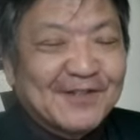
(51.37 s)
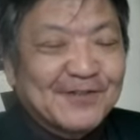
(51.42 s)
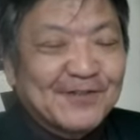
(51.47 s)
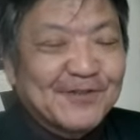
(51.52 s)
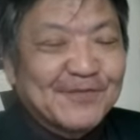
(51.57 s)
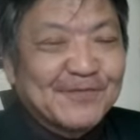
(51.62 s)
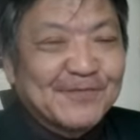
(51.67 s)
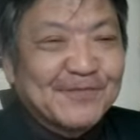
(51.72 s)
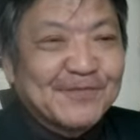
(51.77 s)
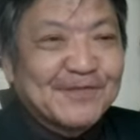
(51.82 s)
あ
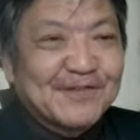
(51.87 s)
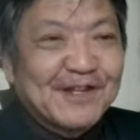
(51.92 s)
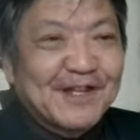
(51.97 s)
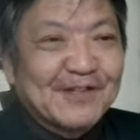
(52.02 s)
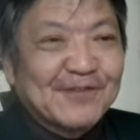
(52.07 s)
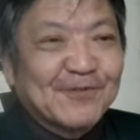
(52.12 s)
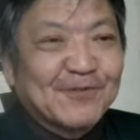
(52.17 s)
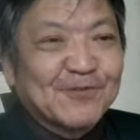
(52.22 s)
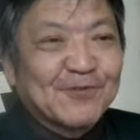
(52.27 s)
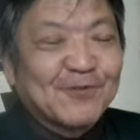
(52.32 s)
の、
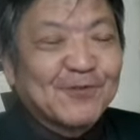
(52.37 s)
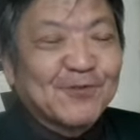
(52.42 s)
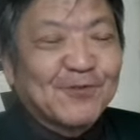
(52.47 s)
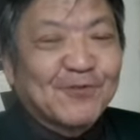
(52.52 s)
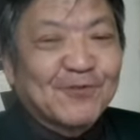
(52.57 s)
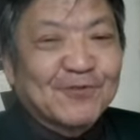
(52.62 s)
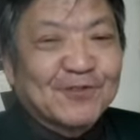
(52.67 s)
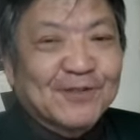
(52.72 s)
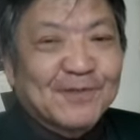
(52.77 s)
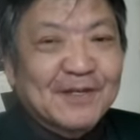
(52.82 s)
例の騒
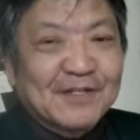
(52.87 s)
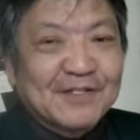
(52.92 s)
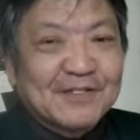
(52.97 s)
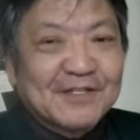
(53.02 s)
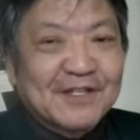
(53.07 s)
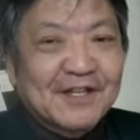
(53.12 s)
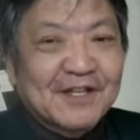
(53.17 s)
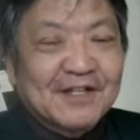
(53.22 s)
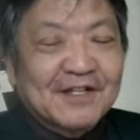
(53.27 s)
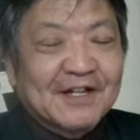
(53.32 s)
動起こってま
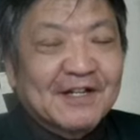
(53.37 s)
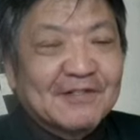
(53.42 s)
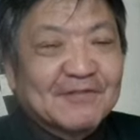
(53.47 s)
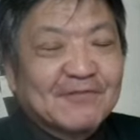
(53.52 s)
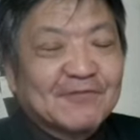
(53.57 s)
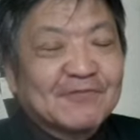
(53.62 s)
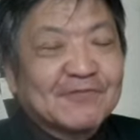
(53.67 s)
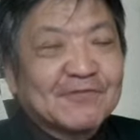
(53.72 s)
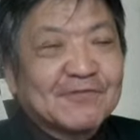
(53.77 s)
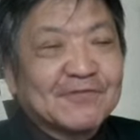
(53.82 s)
すね、韓
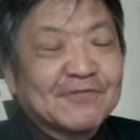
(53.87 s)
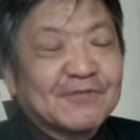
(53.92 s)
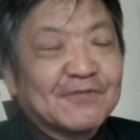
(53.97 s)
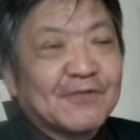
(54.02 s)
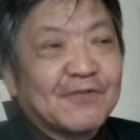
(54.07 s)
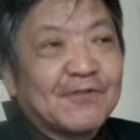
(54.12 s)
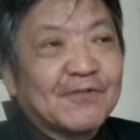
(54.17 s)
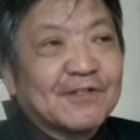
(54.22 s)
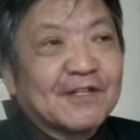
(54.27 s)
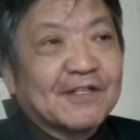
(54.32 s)
国
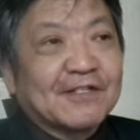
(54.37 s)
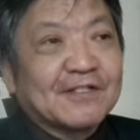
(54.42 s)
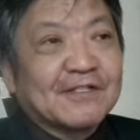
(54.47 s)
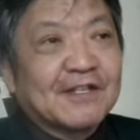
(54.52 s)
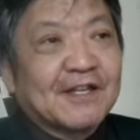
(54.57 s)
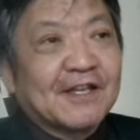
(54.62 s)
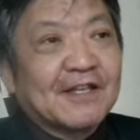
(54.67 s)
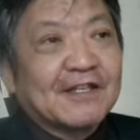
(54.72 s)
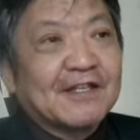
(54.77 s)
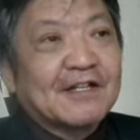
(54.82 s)
のです
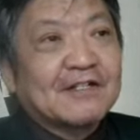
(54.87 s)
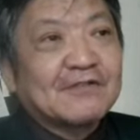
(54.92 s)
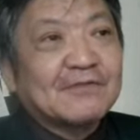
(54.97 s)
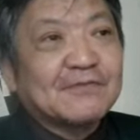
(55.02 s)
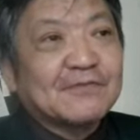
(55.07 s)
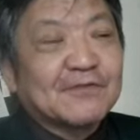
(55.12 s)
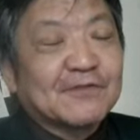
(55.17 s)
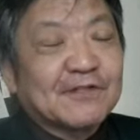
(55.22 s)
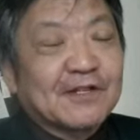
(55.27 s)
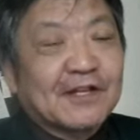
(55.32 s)
ね、医
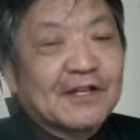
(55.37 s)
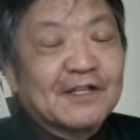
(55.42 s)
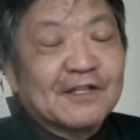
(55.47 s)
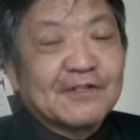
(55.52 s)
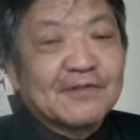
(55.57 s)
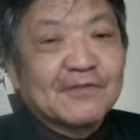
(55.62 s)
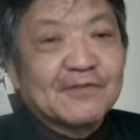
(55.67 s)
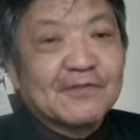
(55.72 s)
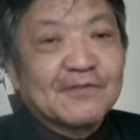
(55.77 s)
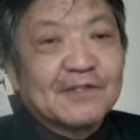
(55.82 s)
学部の定
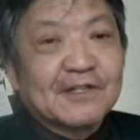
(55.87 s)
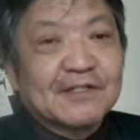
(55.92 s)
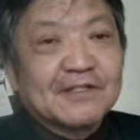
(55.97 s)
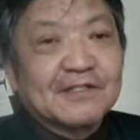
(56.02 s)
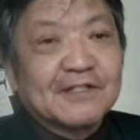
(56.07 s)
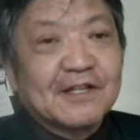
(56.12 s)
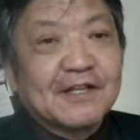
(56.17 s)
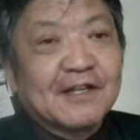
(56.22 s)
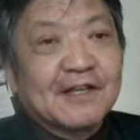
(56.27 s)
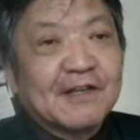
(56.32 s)
員をで
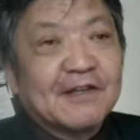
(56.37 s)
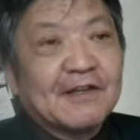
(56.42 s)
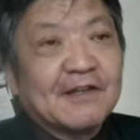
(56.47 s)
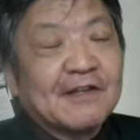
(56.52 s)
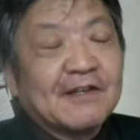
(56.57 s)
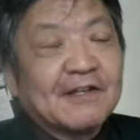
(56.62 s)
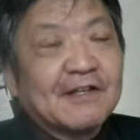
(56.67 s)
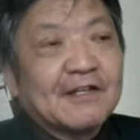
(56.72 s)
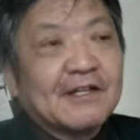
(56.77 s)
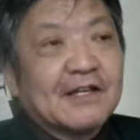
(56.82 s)
すね、
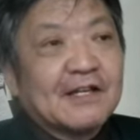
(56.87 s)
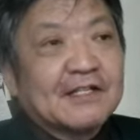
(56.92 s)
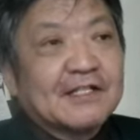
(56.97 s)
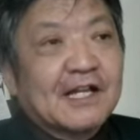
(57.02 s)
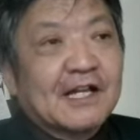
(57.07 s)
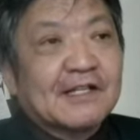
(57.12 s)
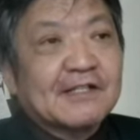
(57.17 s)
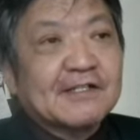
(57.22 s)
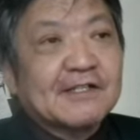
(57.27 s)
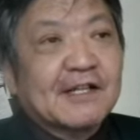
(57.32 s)

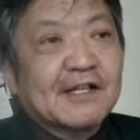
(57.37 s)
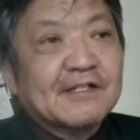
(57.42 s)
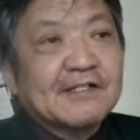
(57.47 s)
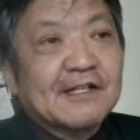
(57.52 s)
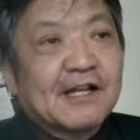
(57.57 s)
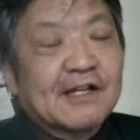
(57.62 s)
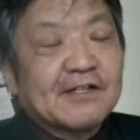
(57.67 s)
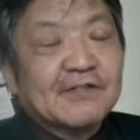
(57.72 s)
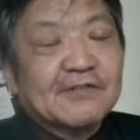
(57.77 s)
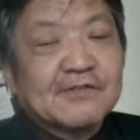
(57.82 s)

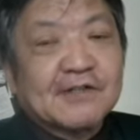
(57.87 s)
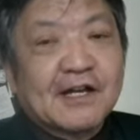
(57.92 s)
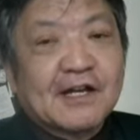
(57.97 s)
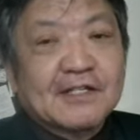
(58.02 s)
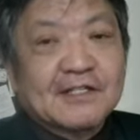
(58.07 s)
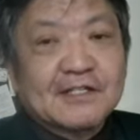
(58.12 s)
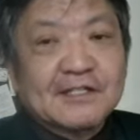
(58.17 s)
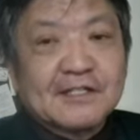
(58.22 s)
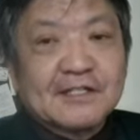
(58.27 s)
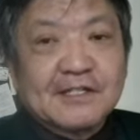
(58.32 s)

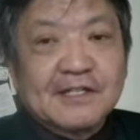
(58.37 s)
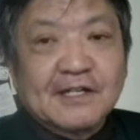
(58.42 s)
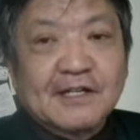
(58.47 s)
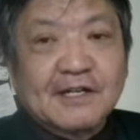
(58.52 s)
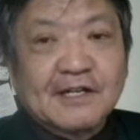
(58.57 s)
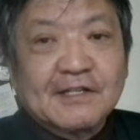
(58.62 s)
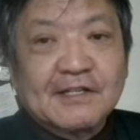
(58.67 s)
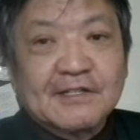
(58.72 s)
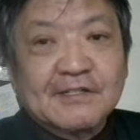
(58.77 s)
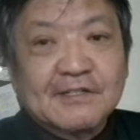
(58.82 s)
3038人か
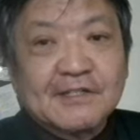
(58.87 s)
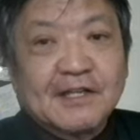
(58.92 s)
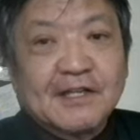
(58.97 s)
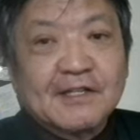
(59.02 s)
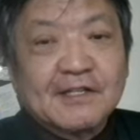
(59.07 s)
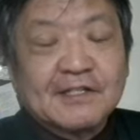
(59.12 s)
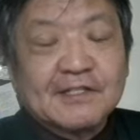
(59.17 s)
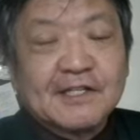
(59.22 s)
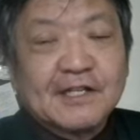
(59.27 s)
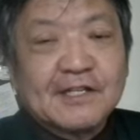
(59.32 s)
らです
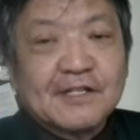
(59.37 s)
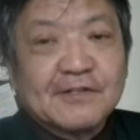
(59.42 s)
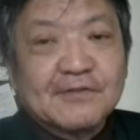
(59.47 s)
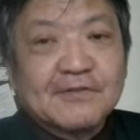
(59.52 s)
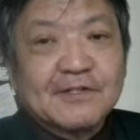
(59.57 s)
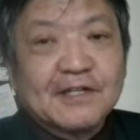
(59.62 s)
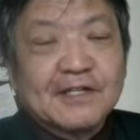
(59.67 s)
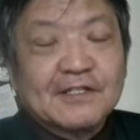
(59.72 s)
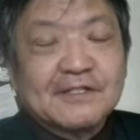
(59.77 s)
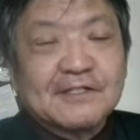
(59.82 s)
ね、2000
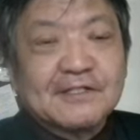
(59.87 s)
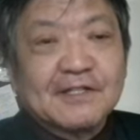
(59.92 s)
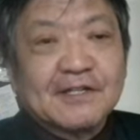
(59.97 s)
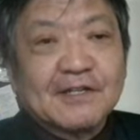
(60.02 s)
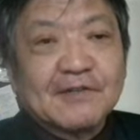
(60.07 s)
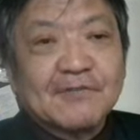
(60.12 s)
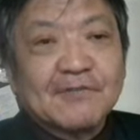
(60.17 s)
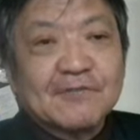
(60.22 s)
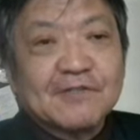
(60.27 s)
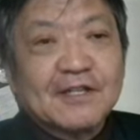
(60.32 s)
人増やし
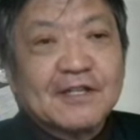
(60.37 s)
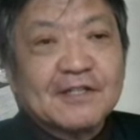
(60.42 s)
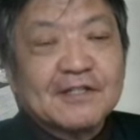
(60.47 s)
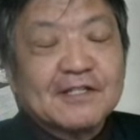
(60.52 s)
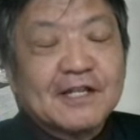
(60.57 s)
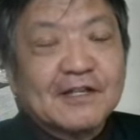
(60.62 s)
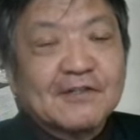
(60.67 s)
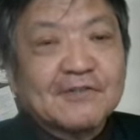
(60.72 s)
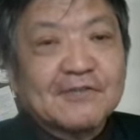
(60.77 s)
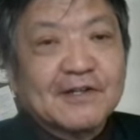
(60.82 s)
て
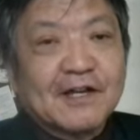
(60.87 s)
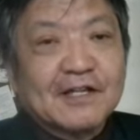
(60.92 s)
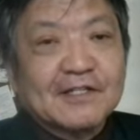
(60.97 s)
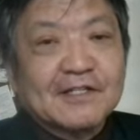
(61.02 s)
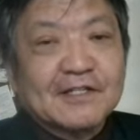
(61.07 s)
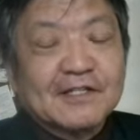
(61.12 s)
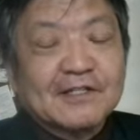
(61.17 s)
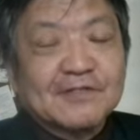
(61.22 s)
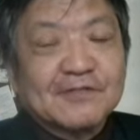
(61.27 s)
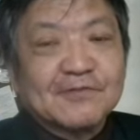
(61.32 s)
5038
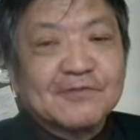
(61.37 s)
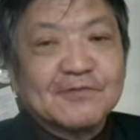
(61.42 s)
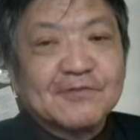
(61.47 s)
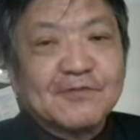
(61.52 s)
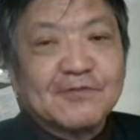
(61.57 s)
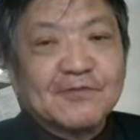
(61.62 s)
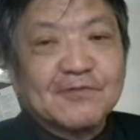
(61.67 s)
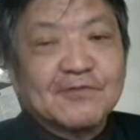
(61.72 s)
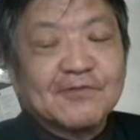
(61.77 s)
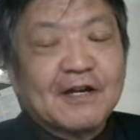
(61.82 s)
人にする
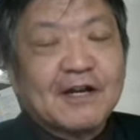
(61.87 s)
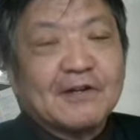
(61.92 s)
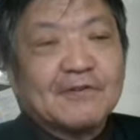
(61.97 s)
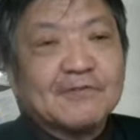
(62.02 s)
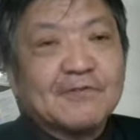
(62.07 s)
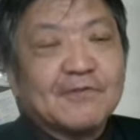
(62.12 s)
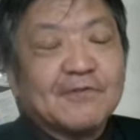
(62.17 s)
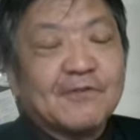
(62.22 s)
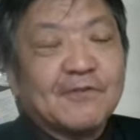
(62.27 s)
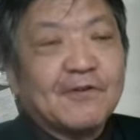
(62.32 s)
という
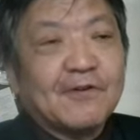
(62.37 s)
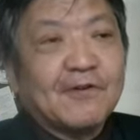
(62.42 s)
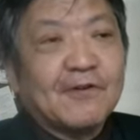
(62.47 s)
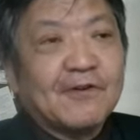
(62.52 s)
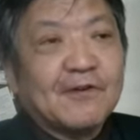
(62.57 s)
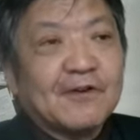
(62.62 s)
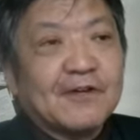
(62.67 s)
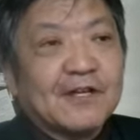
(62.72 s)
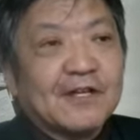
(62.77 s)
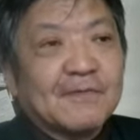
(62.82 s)
案を、
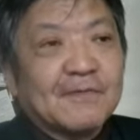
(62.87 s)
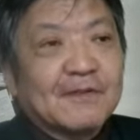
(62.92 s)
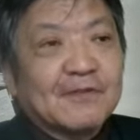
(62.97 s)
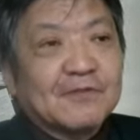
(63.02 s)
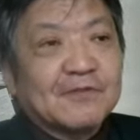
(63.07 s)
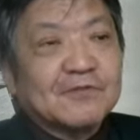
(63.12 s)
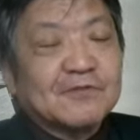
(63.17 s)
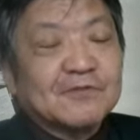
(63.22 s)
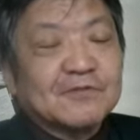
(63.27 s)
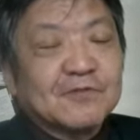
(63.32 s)
今
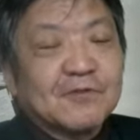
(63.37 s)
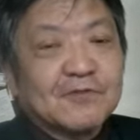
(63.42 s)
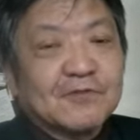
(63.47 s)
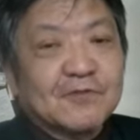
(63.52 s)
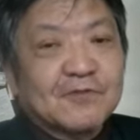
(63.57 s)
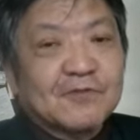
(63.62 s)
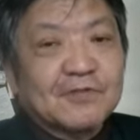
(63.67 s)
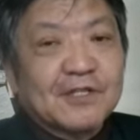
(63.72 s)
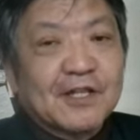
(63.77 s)
のユン・ソンニョル